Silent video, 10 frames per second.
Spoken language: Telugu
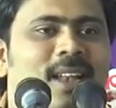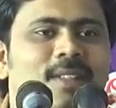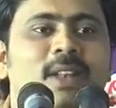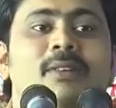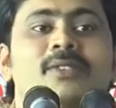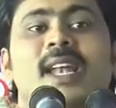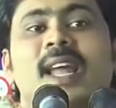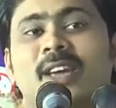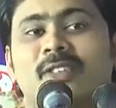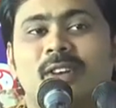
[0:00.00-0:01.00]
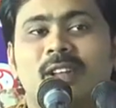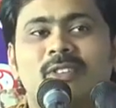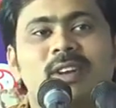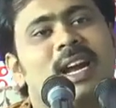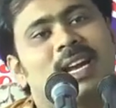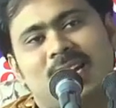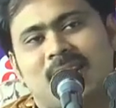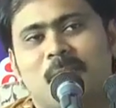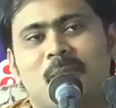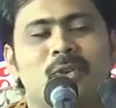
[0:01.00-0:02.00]
లేకపోతే నిమిషాలు లెక్కేసుకున్నాడు అనుకోండి గంట
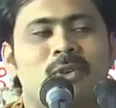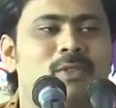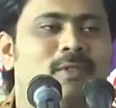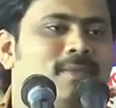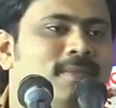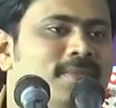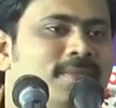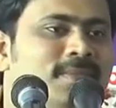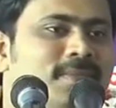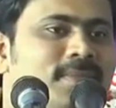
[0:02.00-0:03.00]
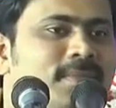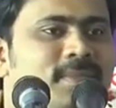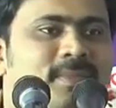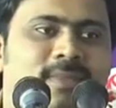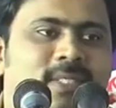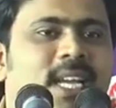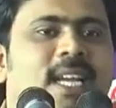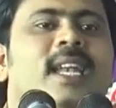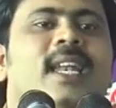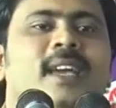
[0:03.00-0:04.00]
గంటకే పుట్టినరోజు
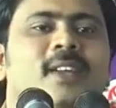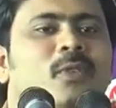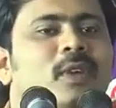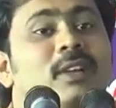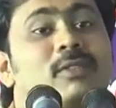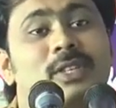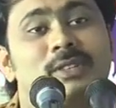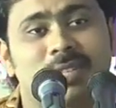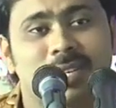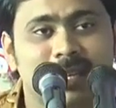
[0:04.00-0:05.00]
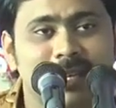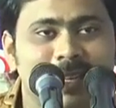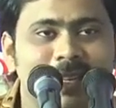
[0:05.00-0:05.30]
సెకండ్ లెక్కేసుకుంటే నిమిషం నిమిషానికి